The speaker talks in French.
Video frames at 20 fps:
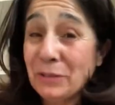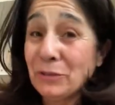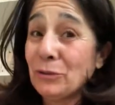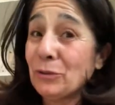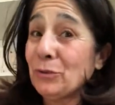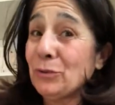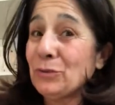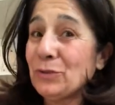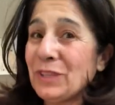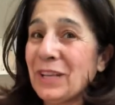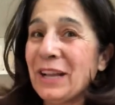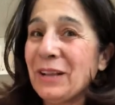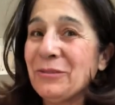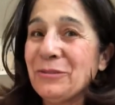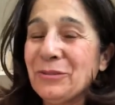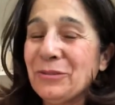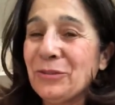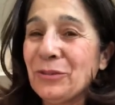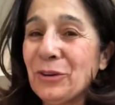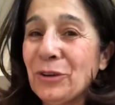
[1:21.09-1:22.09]
Parce que tout ça,
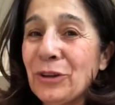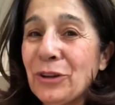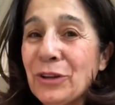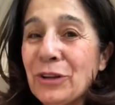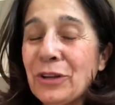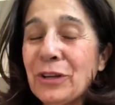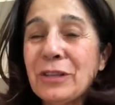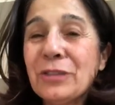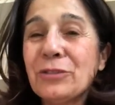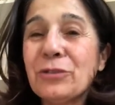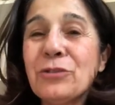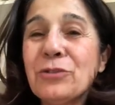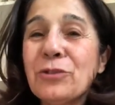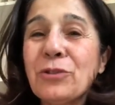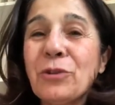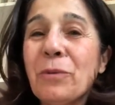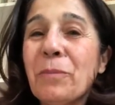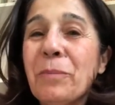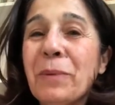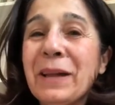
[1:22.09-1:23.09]
à nouveau, ce
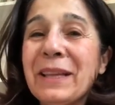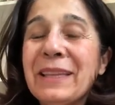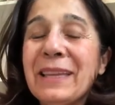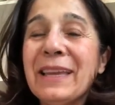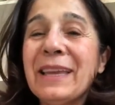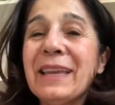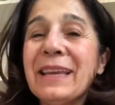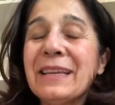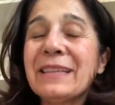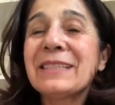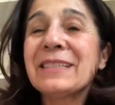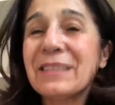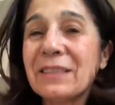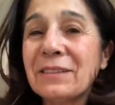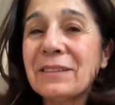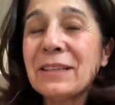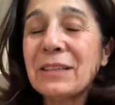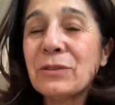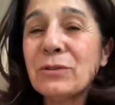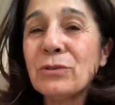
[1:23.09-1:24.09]
ne sont pas des
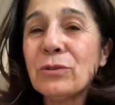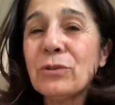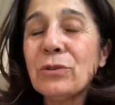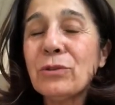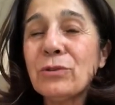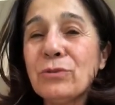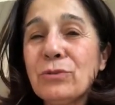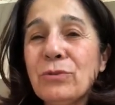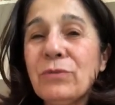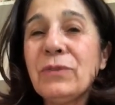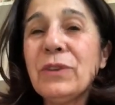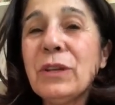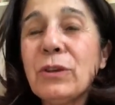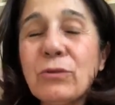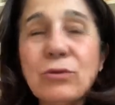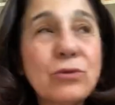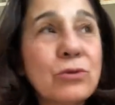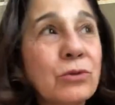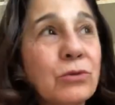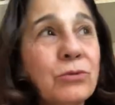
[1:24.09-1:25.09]
sensations que tu
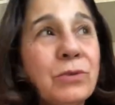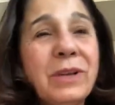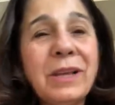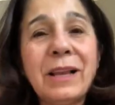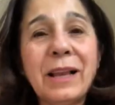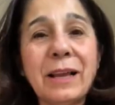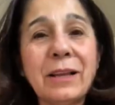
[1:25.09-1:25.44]
vis aujourd'hui.